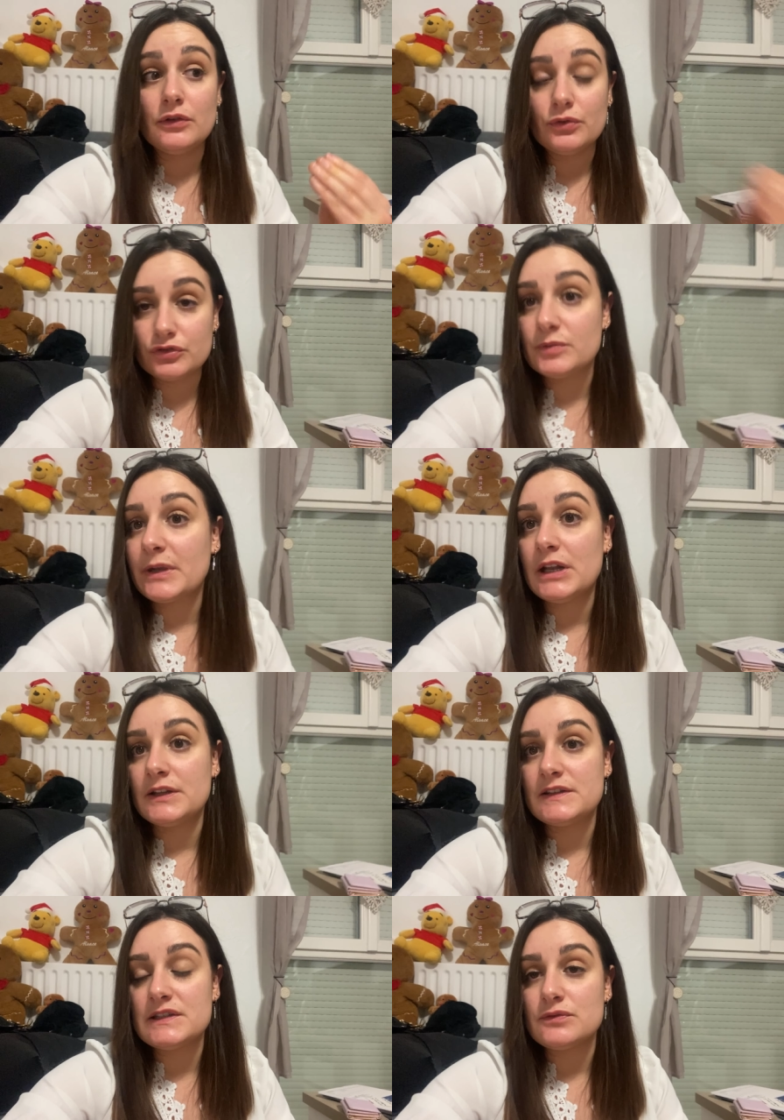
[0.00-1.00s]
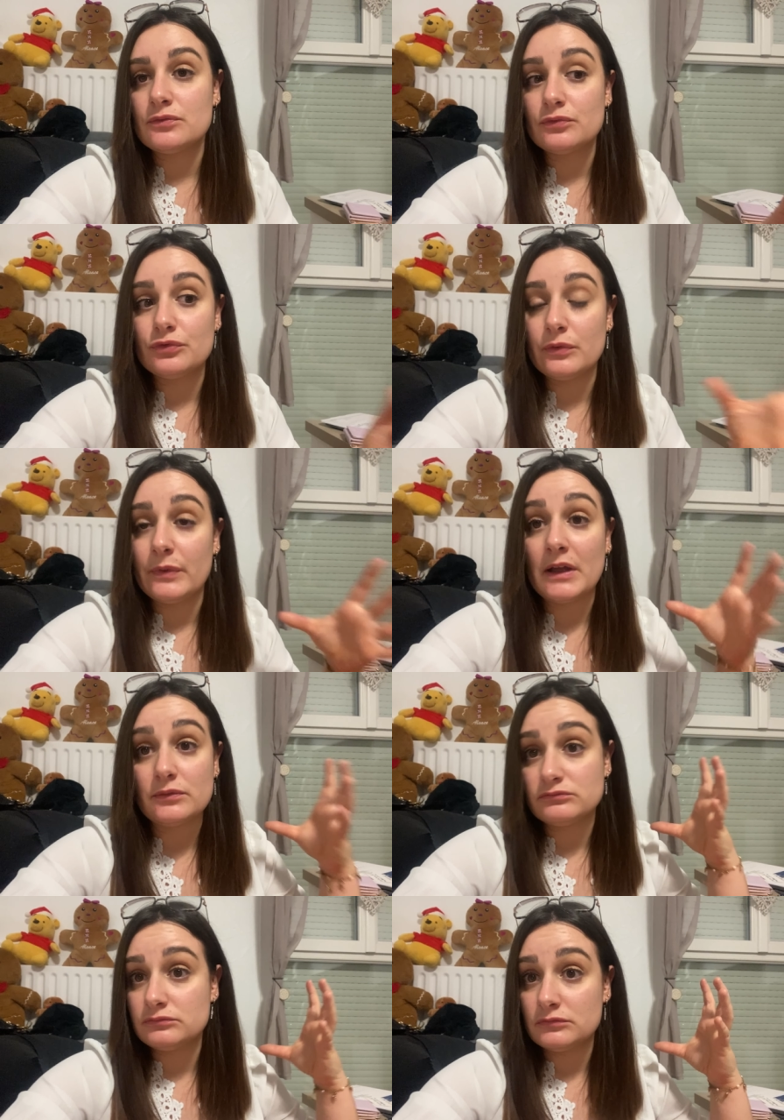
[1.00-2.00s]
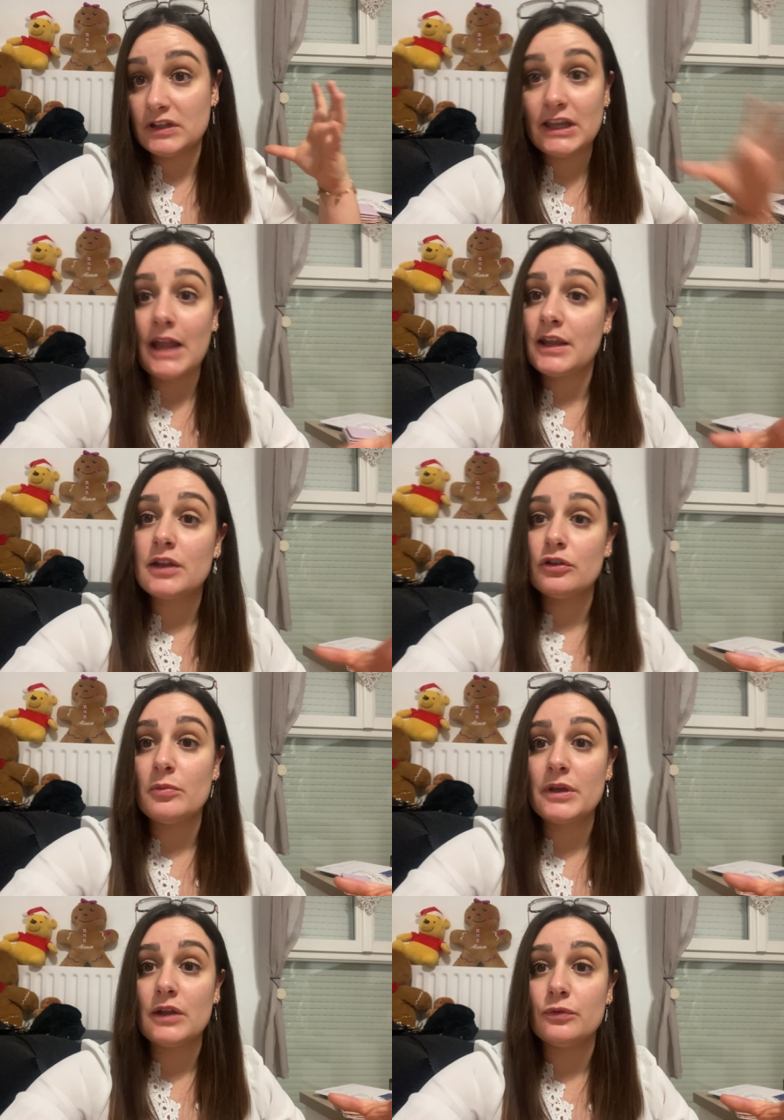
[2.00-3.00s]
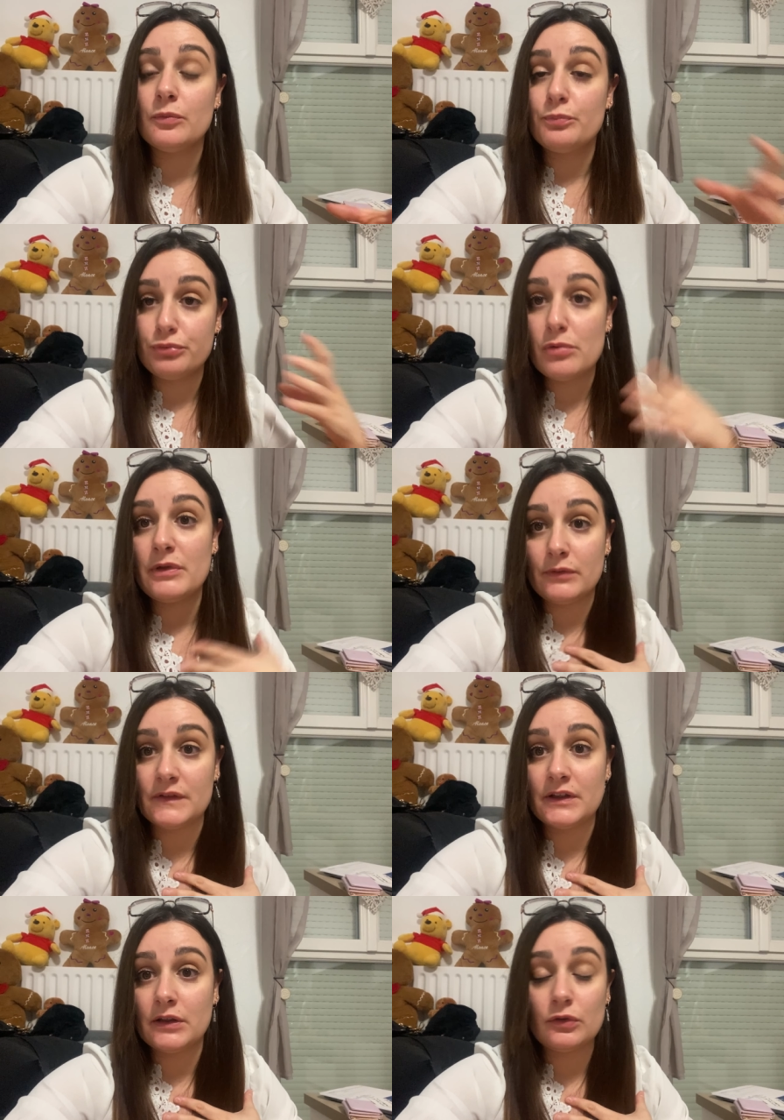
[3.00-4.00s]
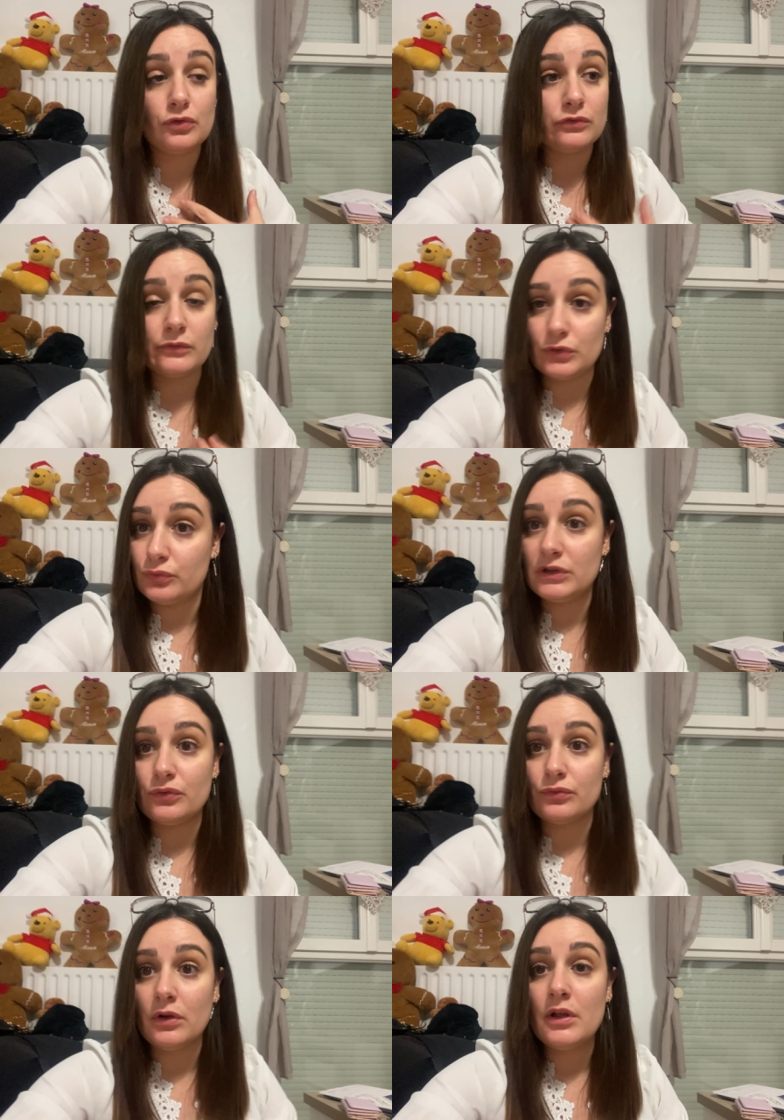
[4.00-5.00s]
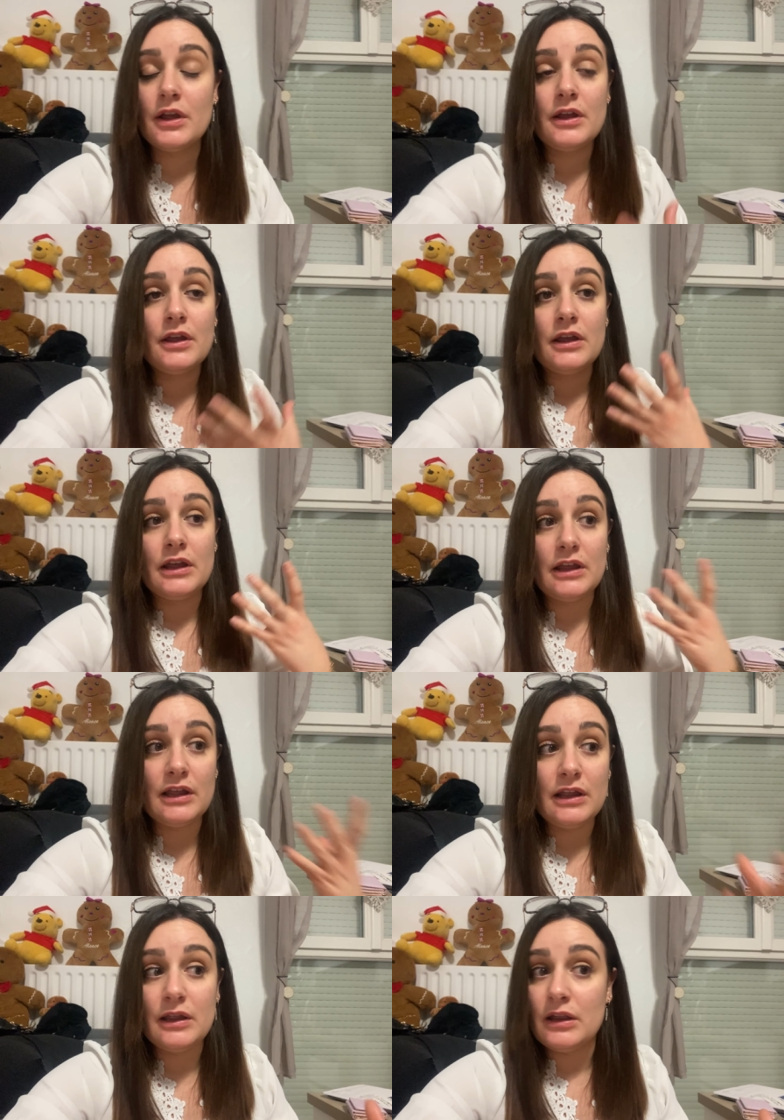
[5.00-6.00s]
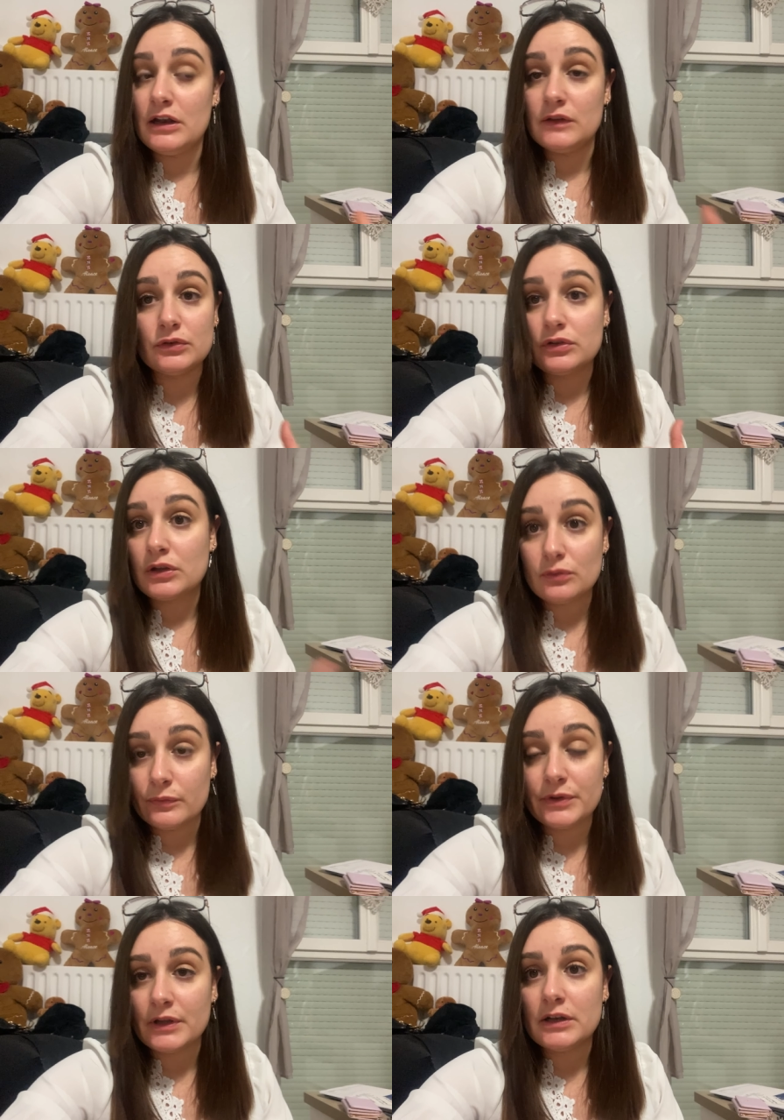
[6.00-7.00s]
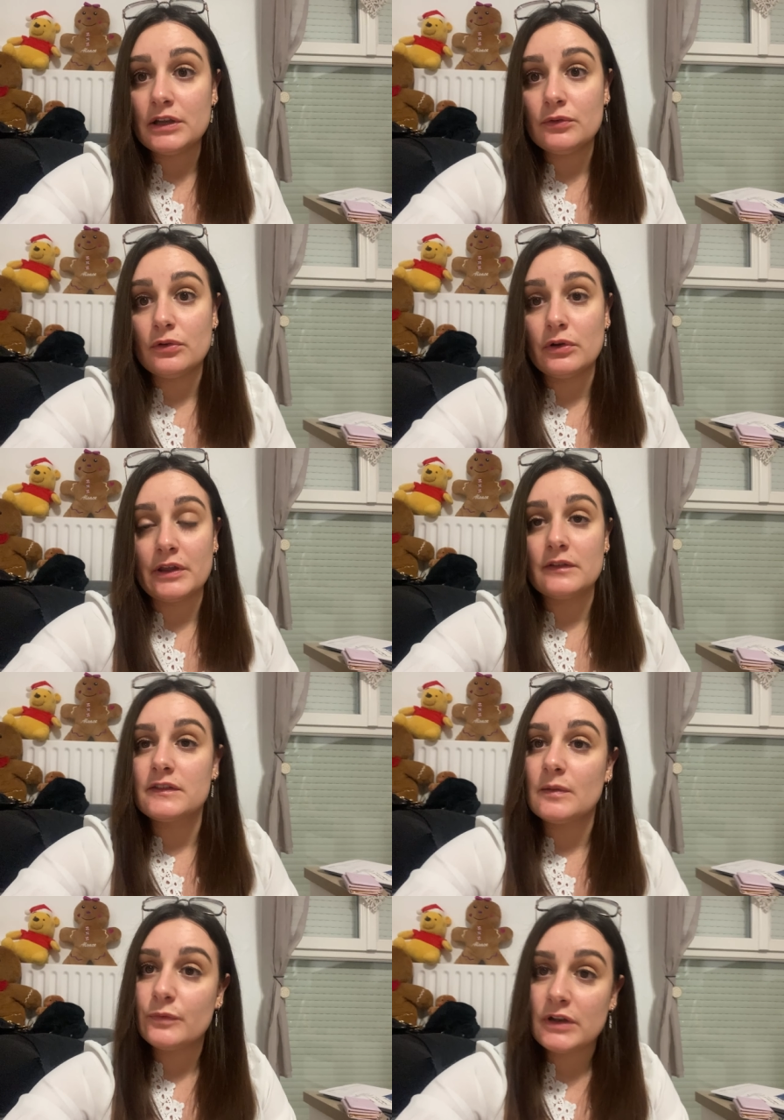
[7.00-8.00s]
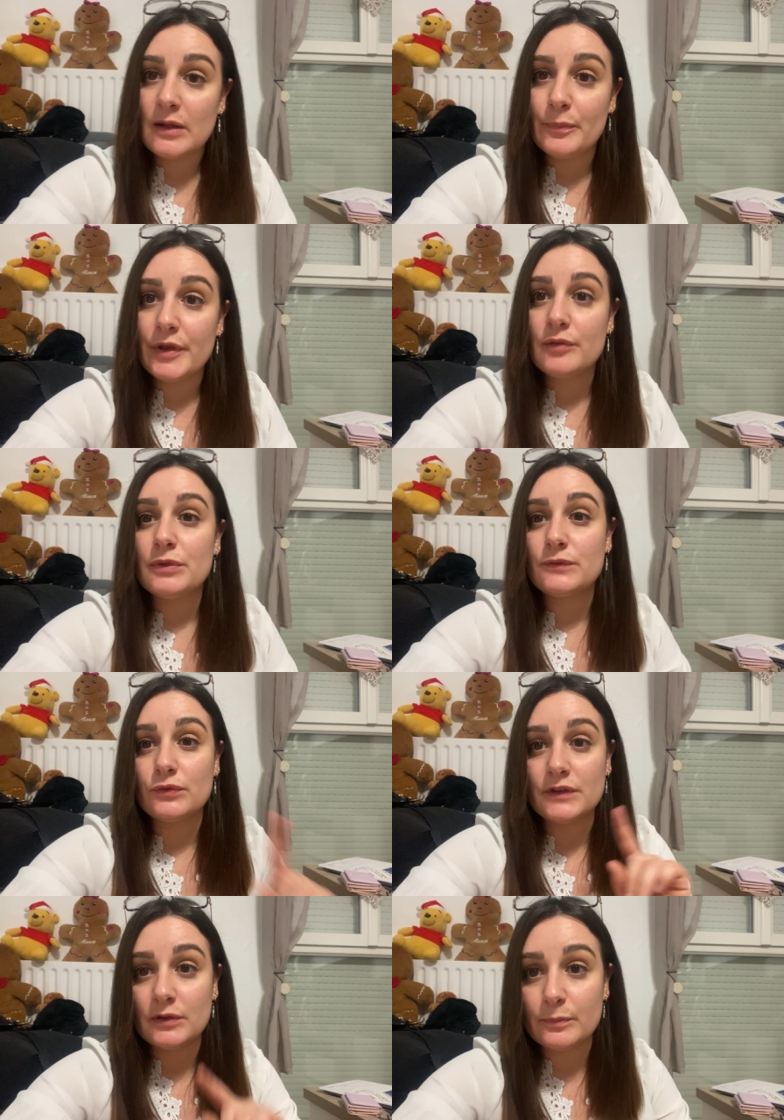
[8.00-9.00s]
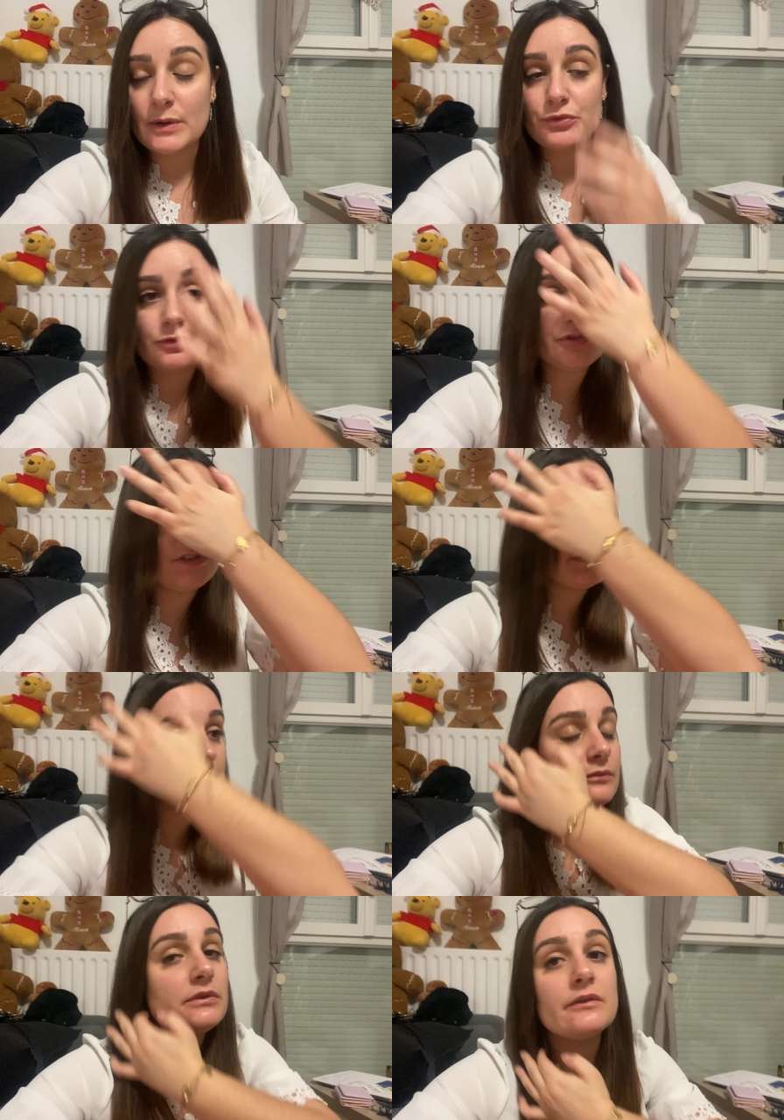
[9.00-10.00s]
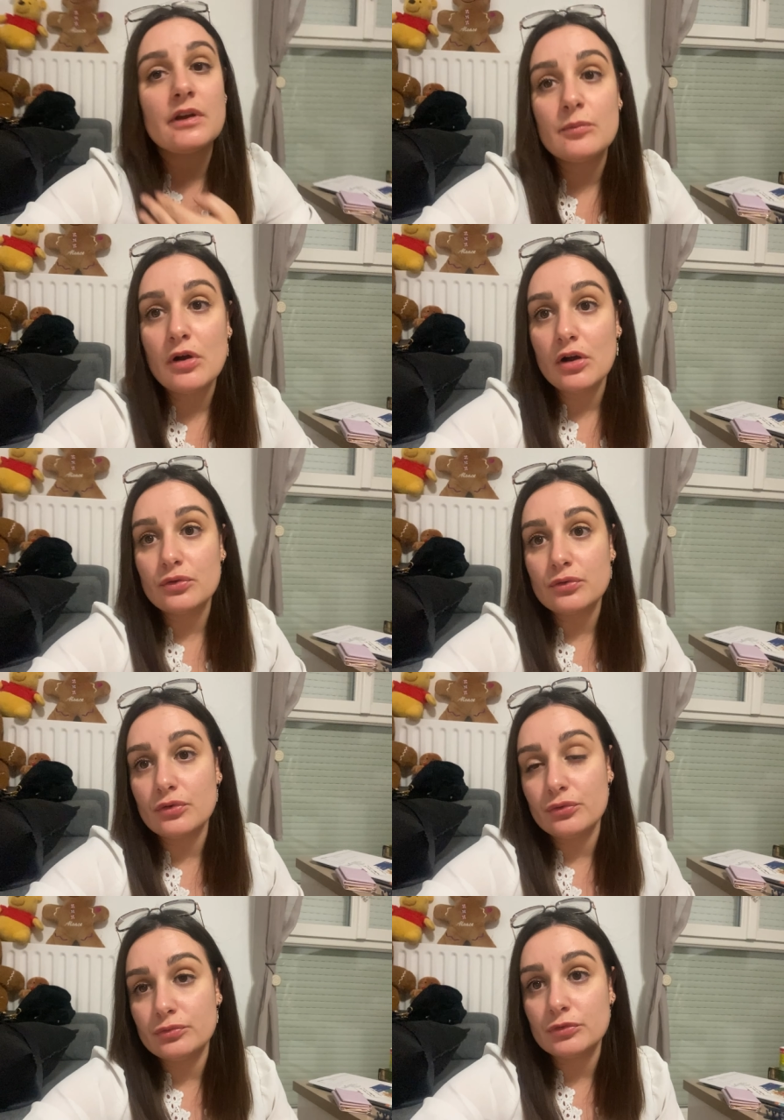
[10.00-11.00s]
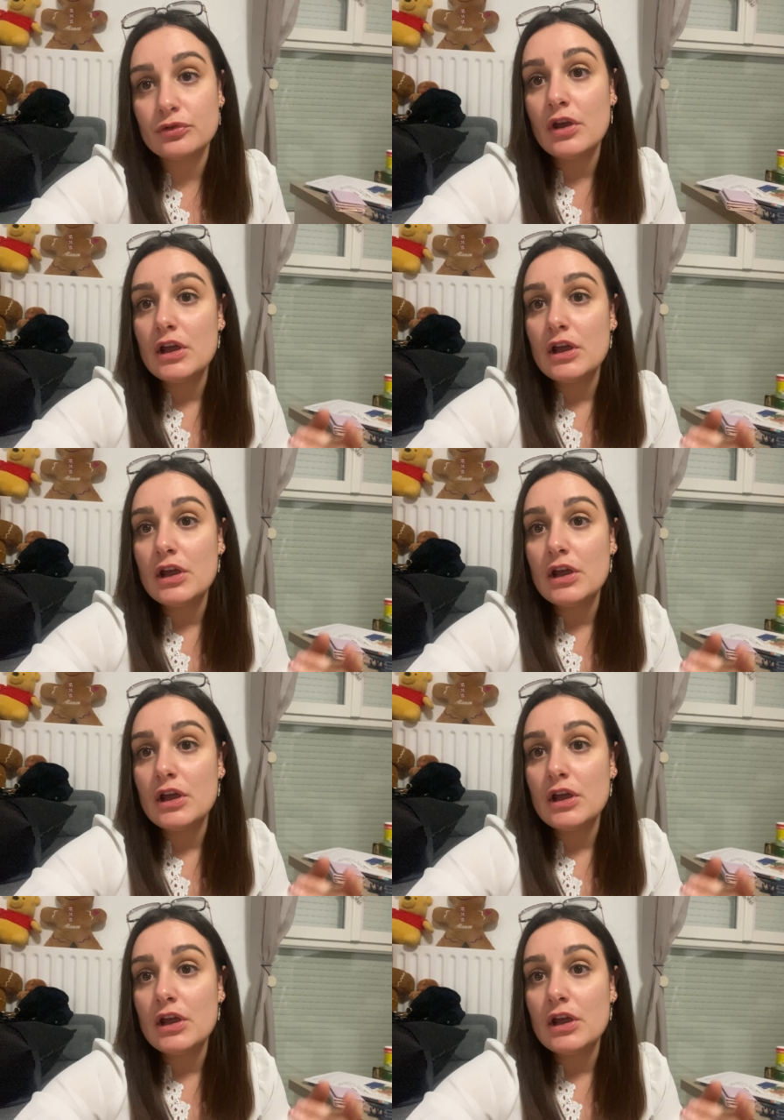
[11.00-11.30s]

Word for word: Donc j'ai pris la décision de faire quatre énormes cadeaux pour mes voisins que je vois tous les jours et les autres au final ils n'auront rien. Ça me fait de la peine parce que c'était pas mon objectif, je voulais vraiment rendre heureux tout le monde.